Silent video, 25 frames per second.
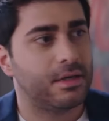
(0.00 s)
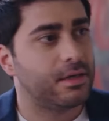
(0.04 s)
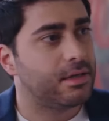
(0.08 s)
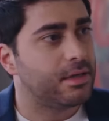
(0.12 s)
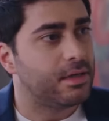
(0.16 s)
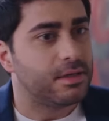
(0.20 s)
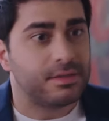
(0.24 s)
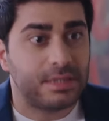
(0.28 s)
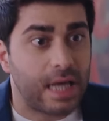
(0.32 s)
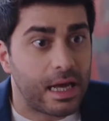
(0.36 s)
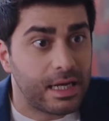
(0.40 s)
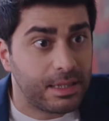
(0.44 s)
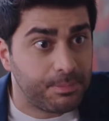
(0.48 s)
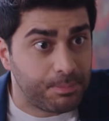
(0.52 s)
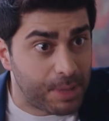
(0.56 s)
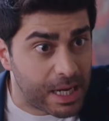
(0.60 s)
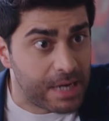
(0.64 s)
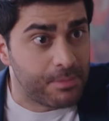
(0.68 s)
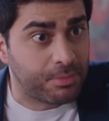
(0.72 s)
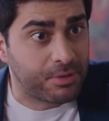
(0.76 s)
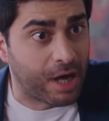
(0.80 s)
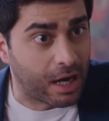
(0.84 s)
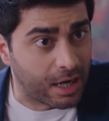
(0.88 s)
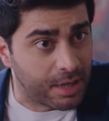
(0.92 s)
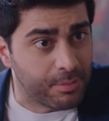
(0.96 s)
Sen
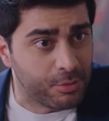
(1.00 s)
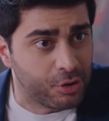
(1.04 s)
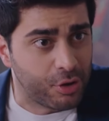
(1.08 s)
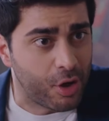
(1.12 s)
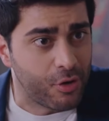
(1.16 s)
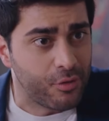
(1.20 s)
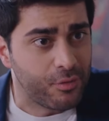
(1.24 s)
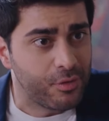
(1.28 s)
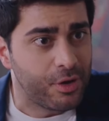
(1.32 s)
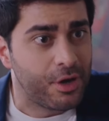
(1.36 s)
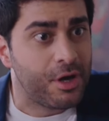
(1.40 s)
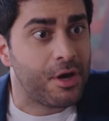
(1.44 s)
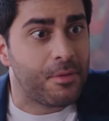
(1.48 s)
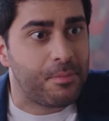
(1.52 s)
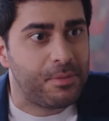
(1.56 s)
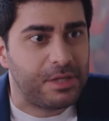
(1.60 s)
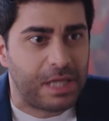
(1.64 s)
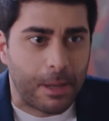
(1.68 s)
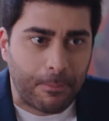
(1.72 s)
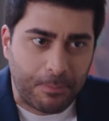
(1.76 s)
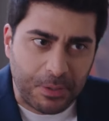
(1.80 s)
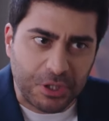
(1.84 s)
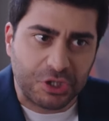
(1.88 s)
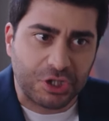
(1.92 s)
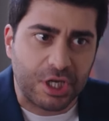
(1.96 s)
benim karımı döv, bir
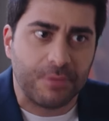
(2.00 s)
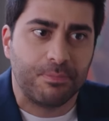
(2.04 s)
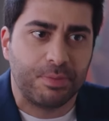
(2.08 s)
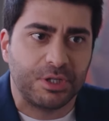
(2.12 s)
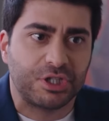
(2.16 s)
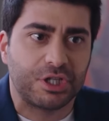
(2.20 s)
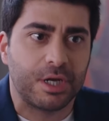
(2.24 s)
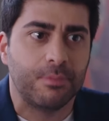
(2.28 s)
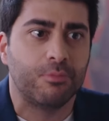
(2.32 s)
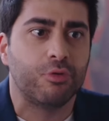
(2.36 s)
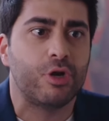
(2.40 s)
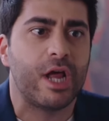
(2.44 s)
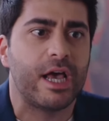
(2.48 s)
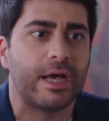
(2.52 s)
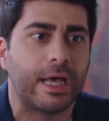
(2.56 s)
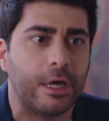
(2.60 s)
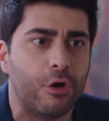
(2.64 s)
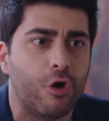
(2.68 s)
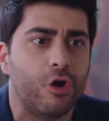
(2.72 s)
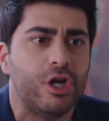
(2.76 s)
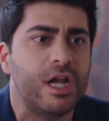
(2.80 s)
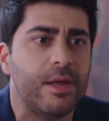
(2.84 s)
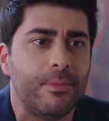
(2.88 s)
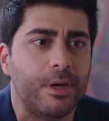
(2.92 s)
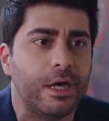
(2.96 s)
de pişkin pişkin buraya gel
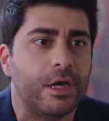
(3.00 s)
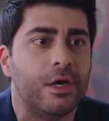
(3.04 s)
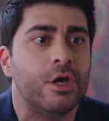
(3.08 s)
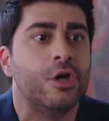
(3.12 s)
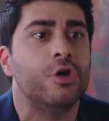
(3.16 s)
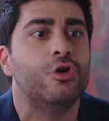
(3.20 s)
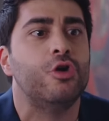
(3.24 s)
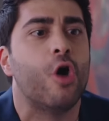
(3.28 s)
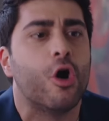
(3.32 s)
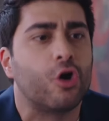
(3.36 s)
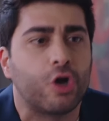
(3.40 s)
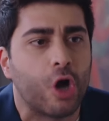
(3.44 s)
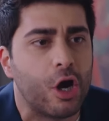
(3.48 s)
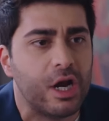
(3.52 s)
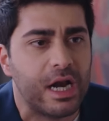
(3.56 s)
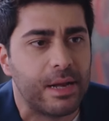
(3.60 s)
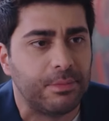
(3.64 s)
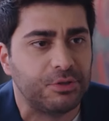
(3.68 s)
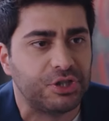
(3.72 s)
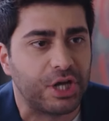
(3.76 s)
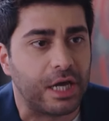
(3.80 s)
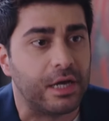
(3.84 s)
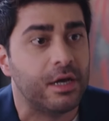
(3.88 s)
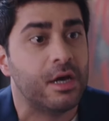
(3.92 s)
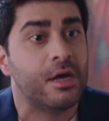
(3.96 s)
öyle mi? Yok öyle
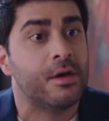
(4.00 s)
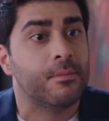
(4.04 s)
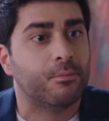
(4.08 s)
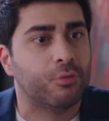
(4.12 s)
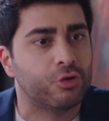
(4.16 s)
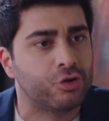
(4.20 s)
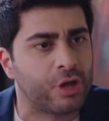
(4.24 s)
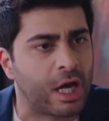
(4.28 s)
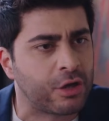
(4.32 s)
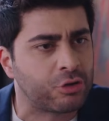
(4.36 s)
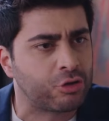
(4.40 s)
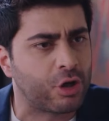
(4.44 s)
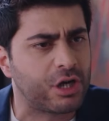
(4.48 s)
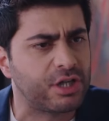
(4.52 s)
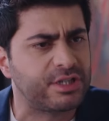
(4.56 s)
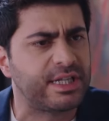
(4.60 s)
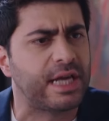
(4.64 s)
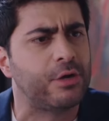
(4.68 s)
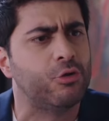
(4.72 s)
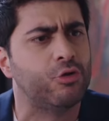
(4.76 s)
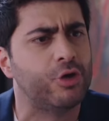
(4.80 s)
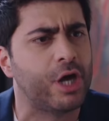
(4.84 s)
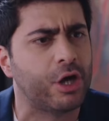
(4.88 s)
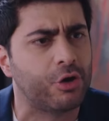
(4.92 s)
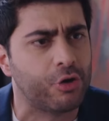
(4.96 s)
bir şey. Bundan sonra
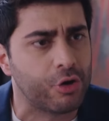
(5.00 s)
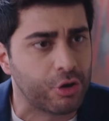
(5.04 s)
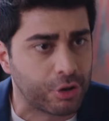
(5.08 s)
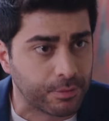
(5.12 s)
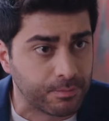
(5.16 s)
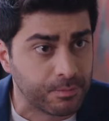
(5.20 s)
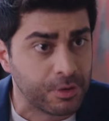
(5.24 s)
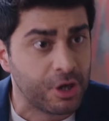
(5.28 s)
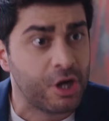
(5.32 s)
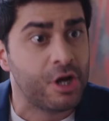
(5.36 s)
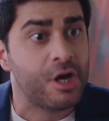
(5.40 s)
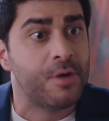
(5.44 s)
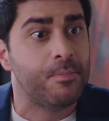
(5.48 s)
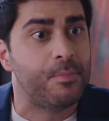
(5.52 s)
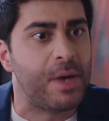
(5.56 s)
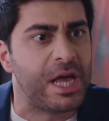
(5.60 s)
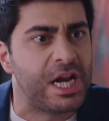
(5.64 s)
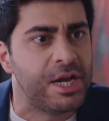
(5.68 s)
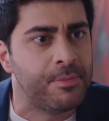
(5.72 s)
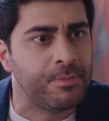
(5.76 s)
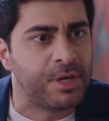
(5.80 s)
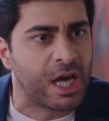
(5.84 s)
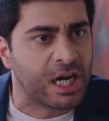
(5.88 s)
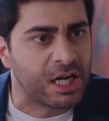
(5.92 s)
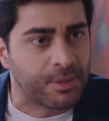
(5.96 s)
seni uyarıyorum.
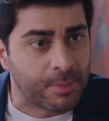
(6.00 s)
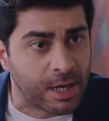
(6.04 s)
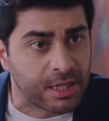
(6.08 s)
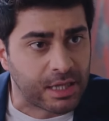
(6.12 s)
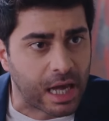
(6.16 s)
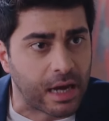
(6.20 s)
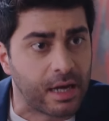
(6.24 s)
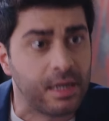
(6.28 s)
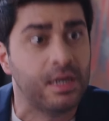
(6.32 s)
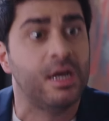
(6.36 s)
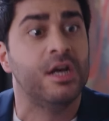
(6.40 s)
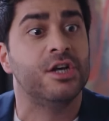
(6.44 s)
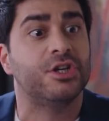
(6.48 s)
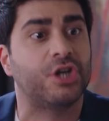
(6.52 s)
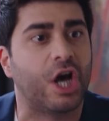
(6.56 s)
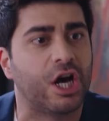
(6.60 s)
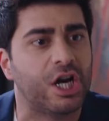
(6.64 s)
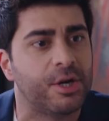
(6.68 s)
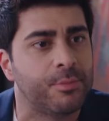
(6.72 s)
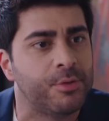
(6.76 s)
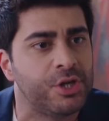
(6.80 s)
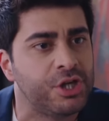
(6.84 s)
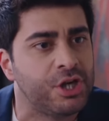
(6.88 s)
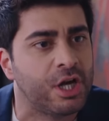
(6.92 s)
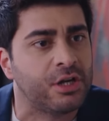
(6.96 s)
Benim yanıma da,
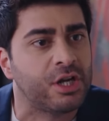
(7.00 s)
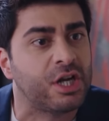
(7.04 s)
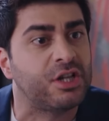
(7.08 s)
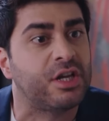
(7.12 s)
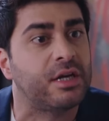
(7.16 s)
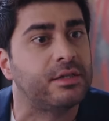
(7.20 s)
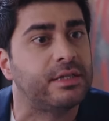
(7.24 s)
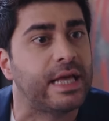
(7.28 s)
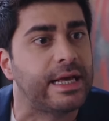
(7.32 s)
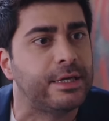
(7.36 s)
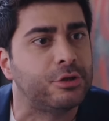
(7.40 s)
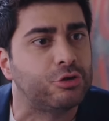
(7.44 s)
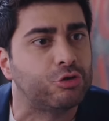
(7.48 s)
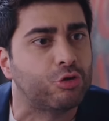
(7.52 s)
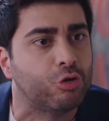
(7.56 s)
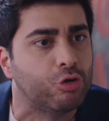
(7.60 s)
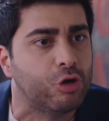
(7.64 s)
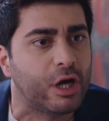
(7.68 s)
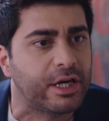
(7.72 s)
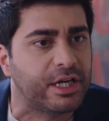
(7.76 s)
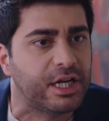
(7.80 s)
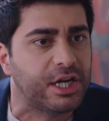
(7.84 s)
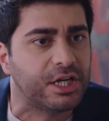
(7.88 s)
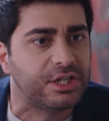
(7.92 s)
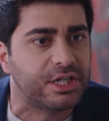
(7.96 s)
karımın yanına da
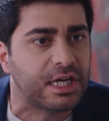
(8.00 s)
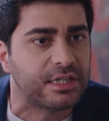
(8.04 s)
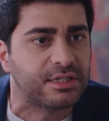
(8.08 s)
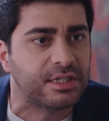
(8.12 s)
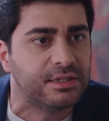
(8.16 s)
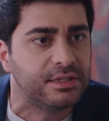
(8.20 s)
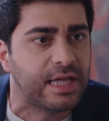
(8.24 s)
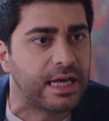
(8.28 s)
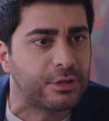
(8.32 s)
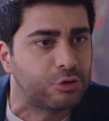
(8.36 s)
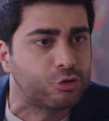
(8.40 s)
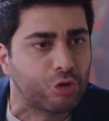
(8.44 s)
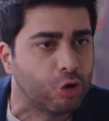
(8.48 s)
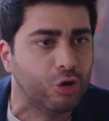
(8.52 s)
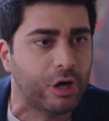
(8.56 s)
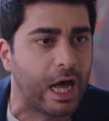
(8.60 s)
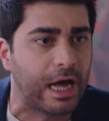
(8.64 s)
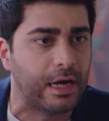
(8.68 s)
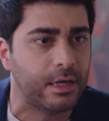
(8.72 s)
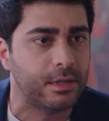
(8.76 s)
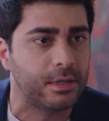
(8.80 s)
desturla gireceksin, desturla.